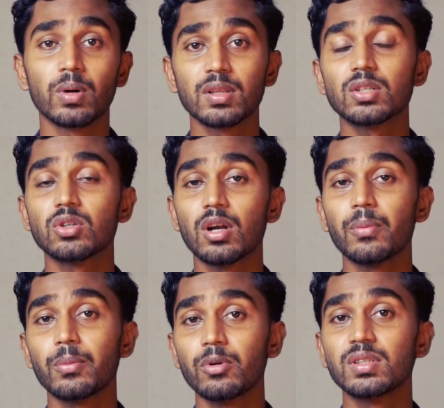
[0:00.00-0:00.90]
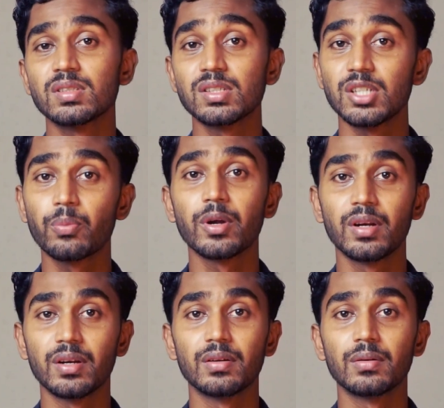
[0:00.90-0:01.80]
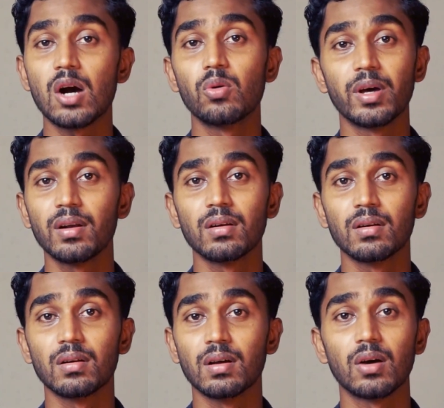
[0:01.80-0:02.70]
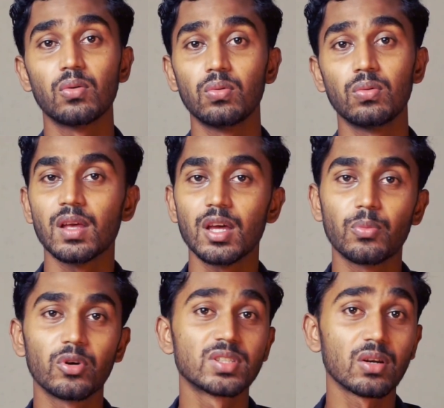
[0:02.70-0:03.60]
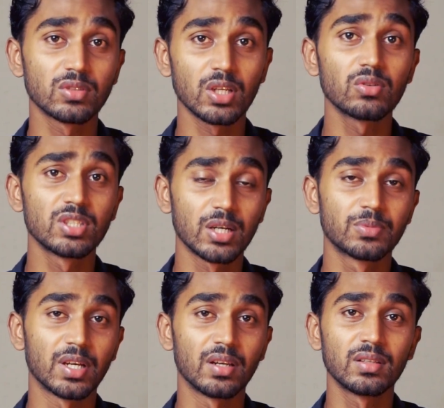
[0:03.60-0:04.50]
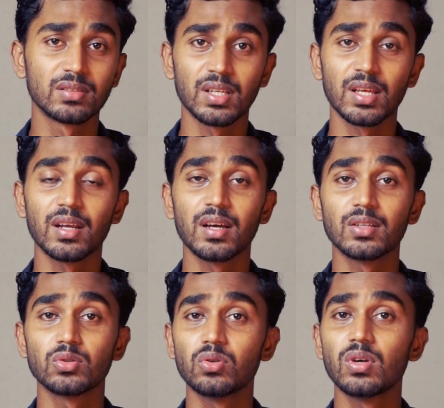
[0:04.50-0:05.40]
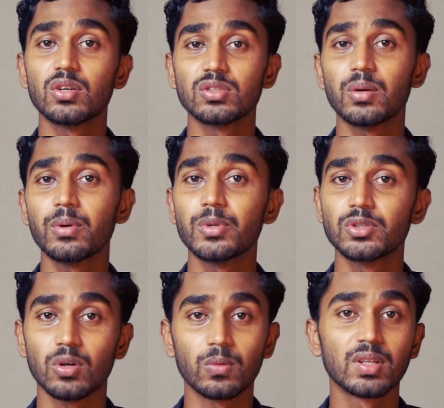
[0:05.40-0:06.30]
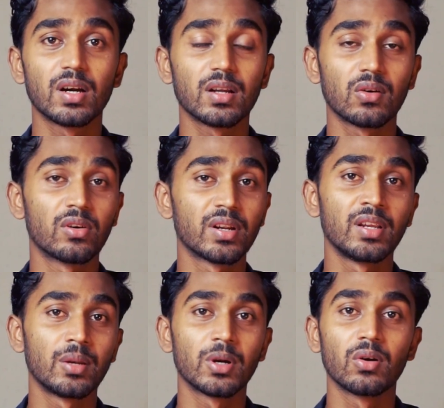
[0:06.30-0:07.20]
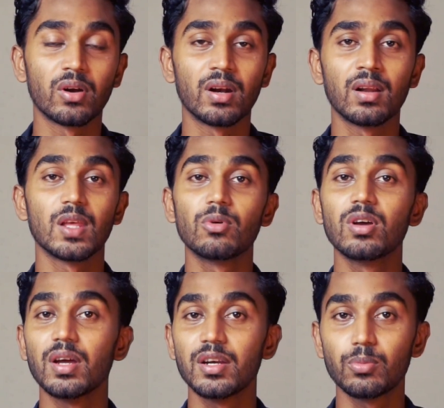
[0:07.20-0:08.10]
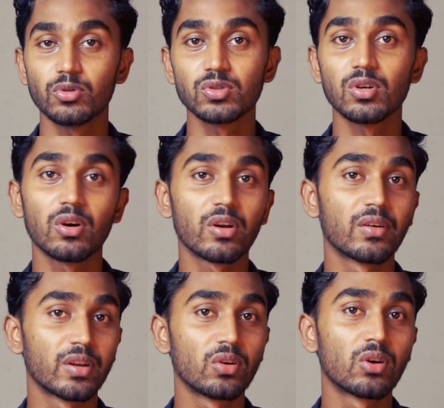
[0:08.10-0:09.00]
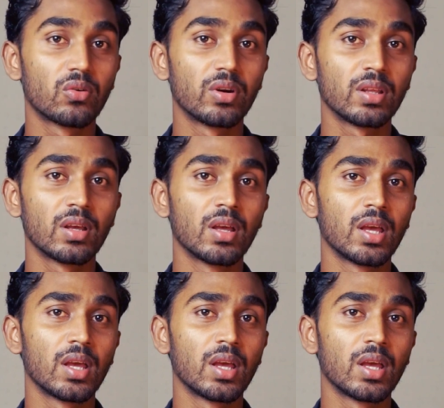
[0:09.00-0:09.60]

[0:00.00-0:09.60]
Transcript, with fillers: জোভান তার সংলাপে বলতেছে সেও প্রেগনেন্ট হাউ ম্যান হাউ এর পরিচালক ছিল শিয়াব শাইন যিনি এর আগে চোদ্দই আগস্ট নামে বেশ চমৎকার একটা কন্টেন্ট নির্মাণ করেন এবং এটি প্রযোজনা করেন হৃদন রনি